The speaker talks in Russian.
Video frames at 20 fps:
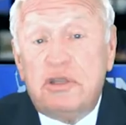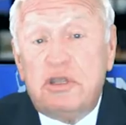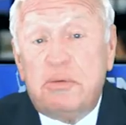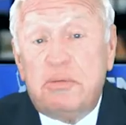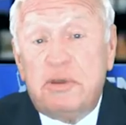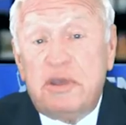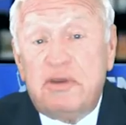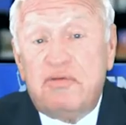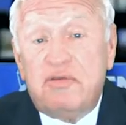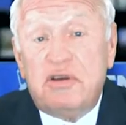
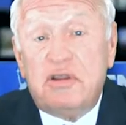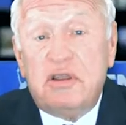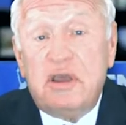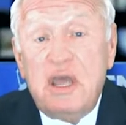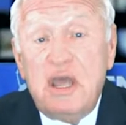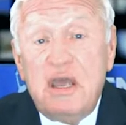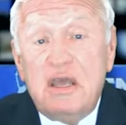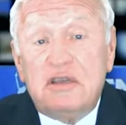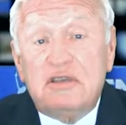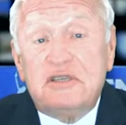объявил
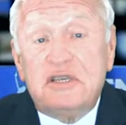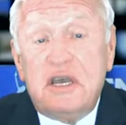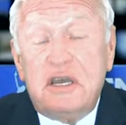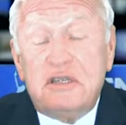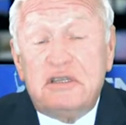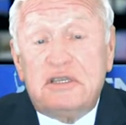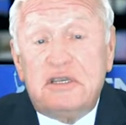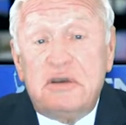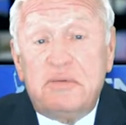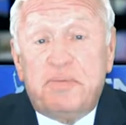
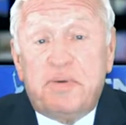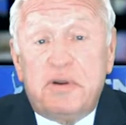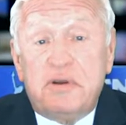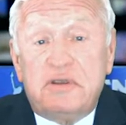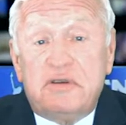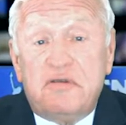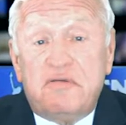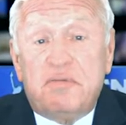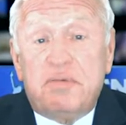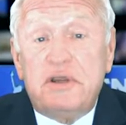санкции
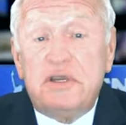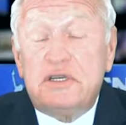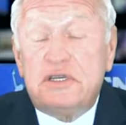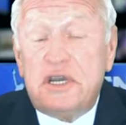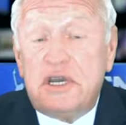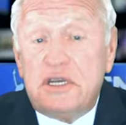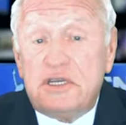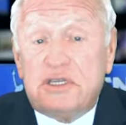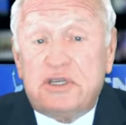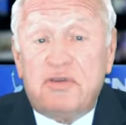против
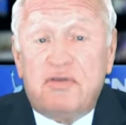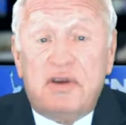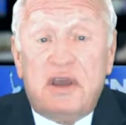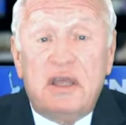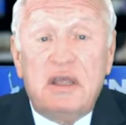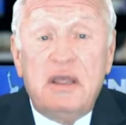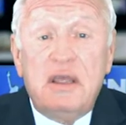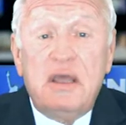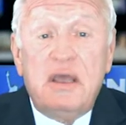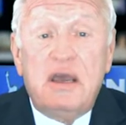
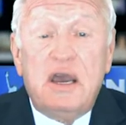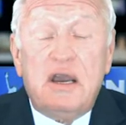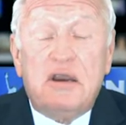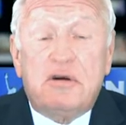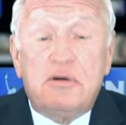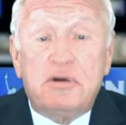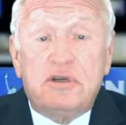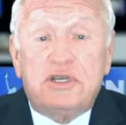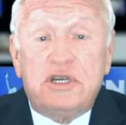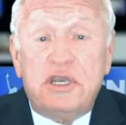ближайшего
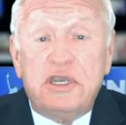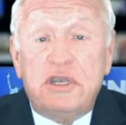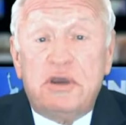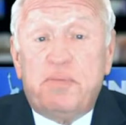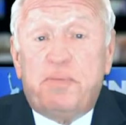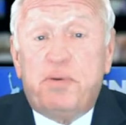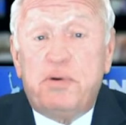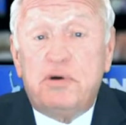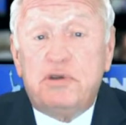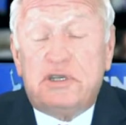окружения
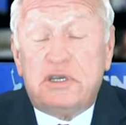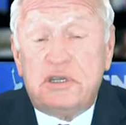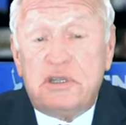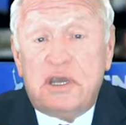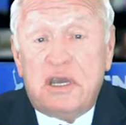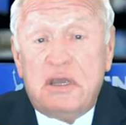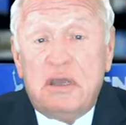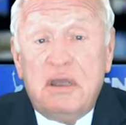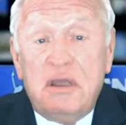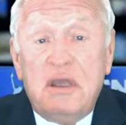
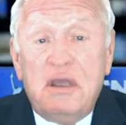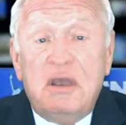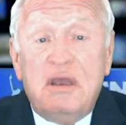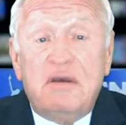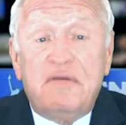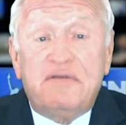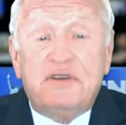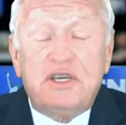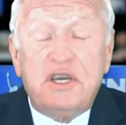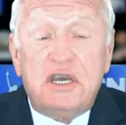Путина,
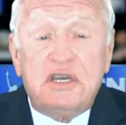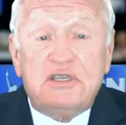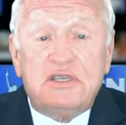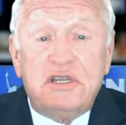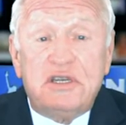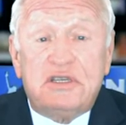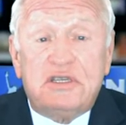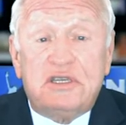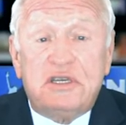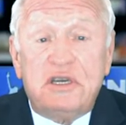в
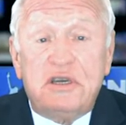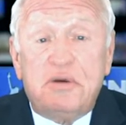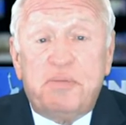частности,